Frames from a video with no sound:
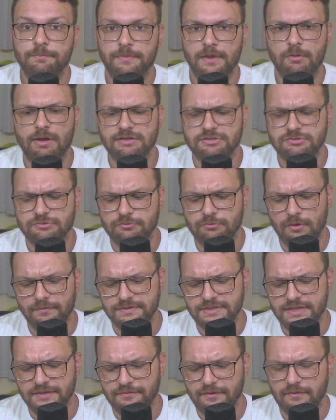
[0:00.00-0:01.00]
Eu acho que o
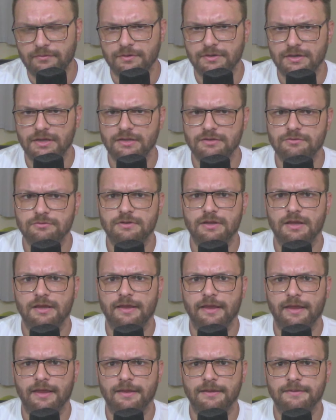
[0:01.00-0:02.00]
Wolves é favorito,
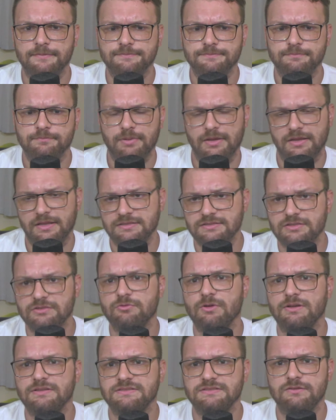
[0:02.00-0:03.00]
né, pela
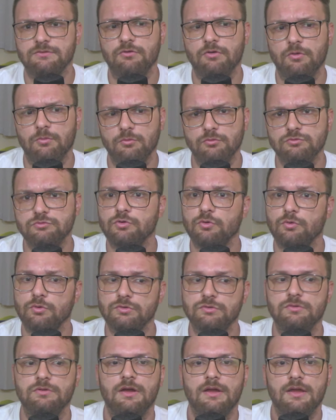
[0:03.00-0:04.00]
situação como um
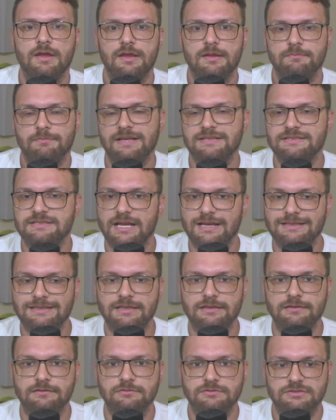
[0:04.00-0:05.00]
todo, mas é
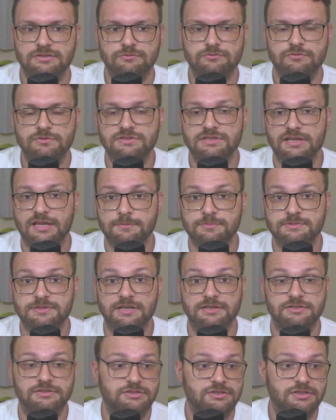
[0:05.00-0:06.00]
aquilo, são duas equipes que
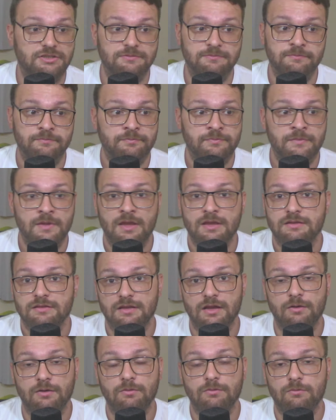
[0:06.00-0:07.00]
a gente
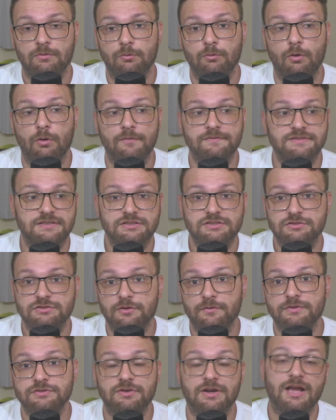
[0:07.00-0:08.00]
não, o Wolves a gente não
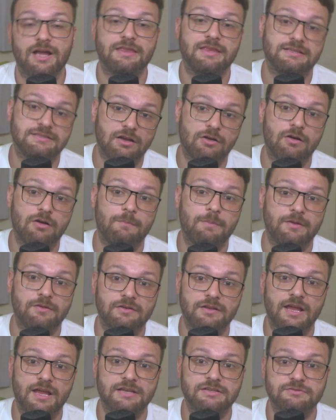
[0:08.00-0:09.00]
vê jogar desde a Copa
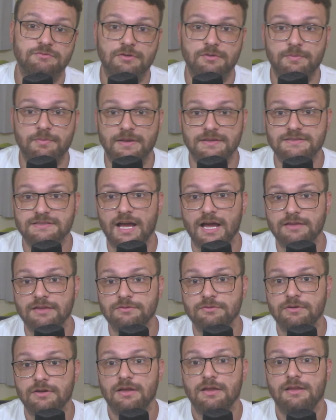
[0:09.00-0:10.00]
Nordeste do ano
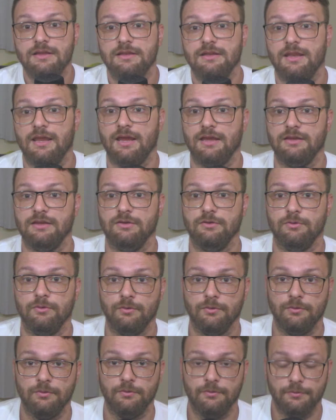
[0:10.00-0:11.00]
passado, né, e
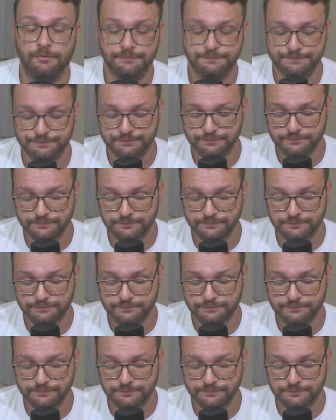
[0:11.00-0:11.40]
o